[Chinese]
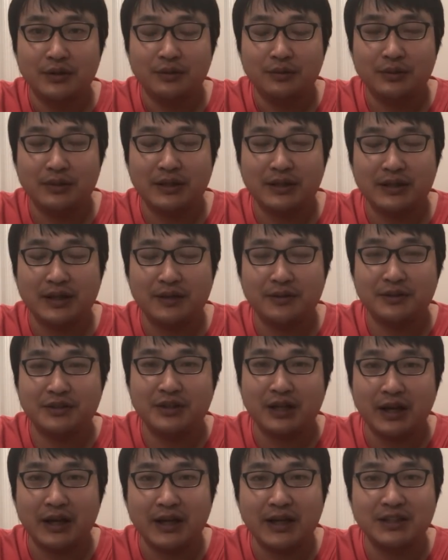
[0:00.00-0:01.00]
问他在
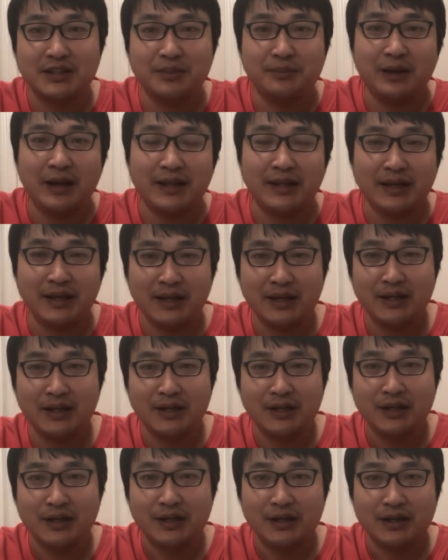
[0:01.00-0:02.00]
上海干什么来的
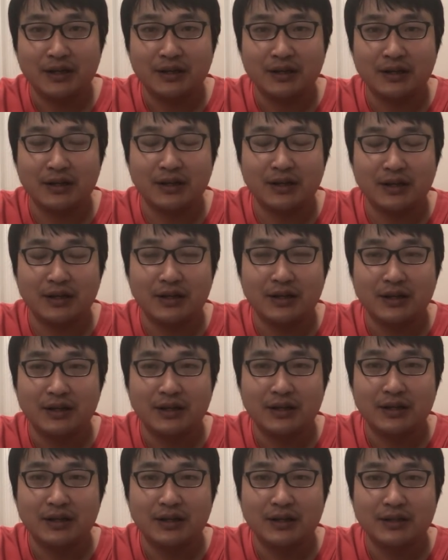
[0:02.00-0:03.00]
啊，
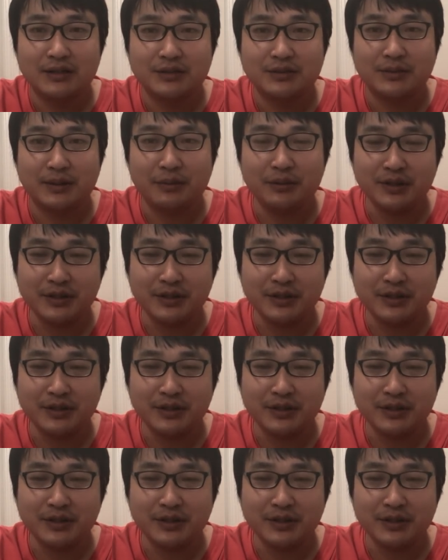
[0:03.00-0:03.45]
是吧？